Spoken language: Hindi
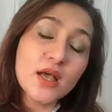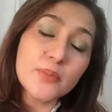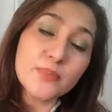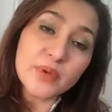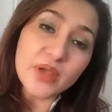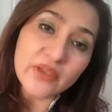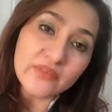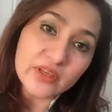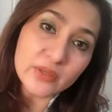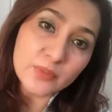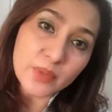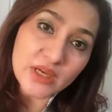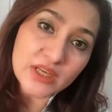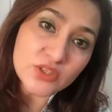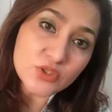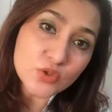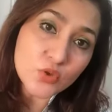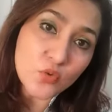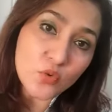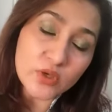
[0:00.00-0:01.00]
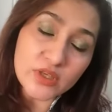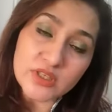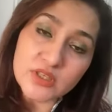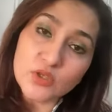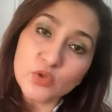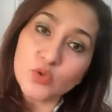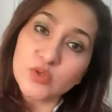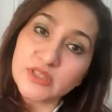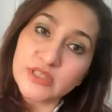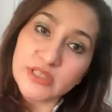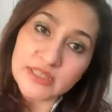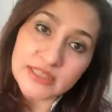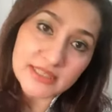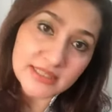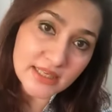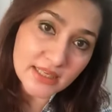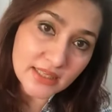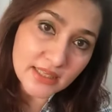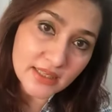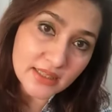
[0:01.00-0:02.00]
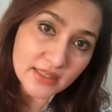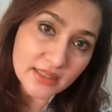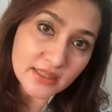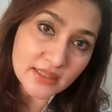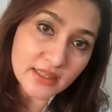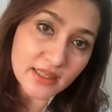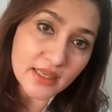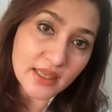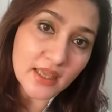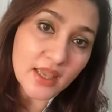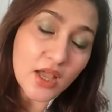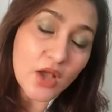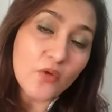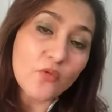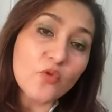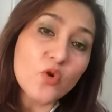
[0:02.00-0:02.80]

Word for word: प्राइवेट पार्ट्स को वो किसी को टच ना करने दें